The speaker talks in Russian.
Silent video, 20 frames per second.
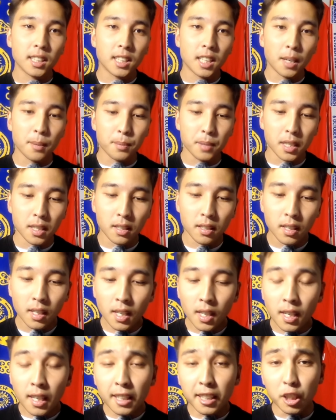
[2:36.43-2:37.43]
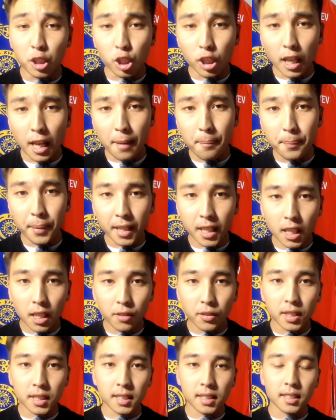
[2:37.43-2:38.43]
тогда мне начала
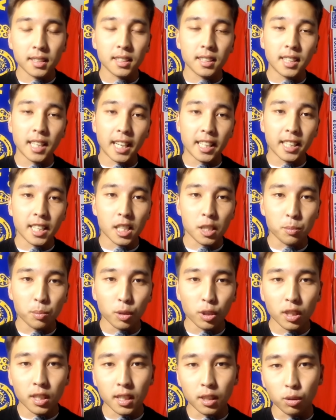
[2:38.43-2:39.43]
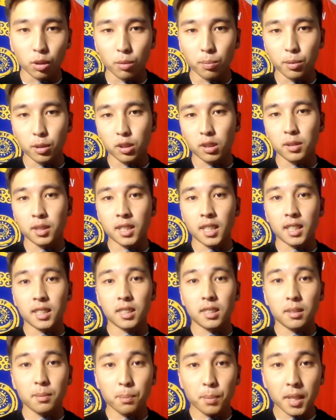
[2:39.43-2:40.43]
импонировать данная сборная, которая, просто
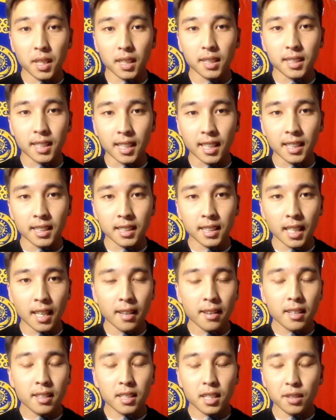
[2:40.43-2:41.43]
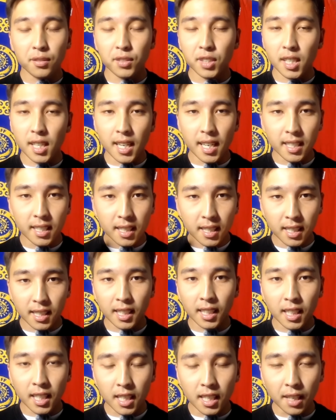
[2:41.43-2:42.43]
сказать, билась до конца, невзирая ни на
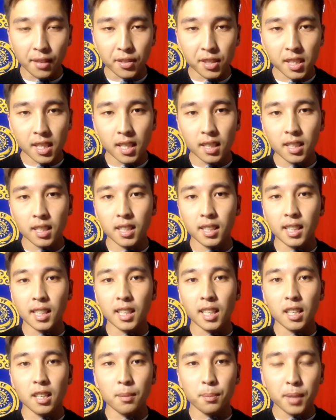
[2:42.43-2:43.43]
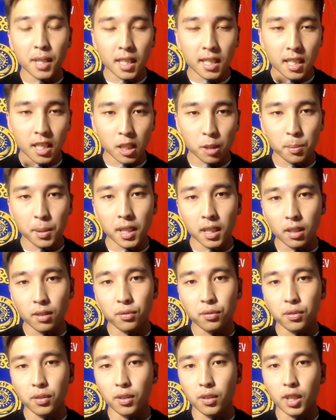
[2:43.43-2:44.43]
какие коэффициенты, ни на какие мнения
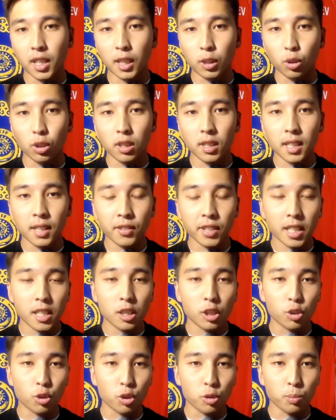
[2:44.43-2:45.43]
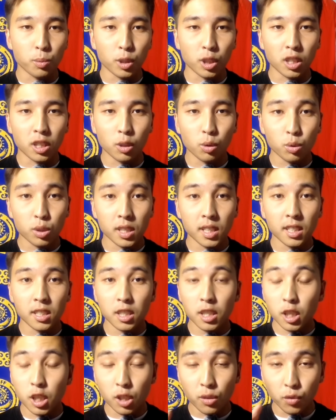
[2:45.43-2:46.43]
экспертов, которые говорили, что сборной Грузии
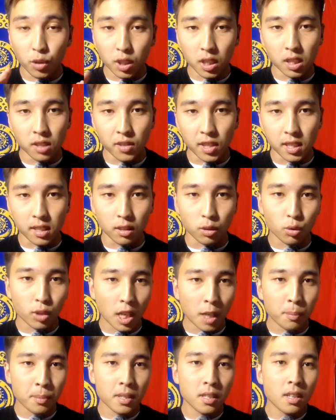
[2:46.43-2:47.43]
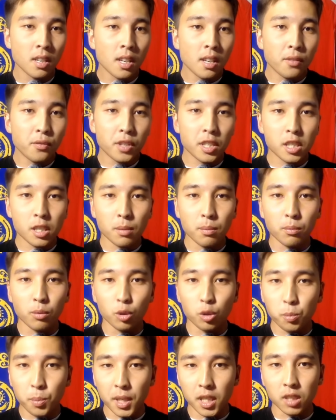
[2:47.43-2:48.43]
ничего не светит. Но как мы видим,
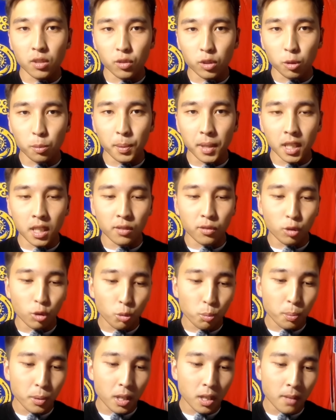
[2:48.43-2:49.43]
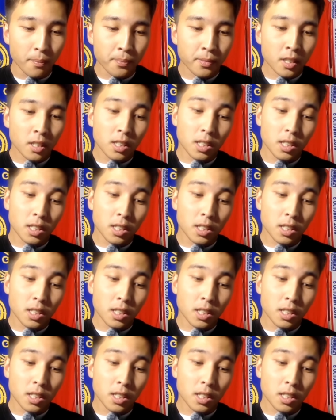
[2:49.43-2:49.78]
успешное выступление в группе.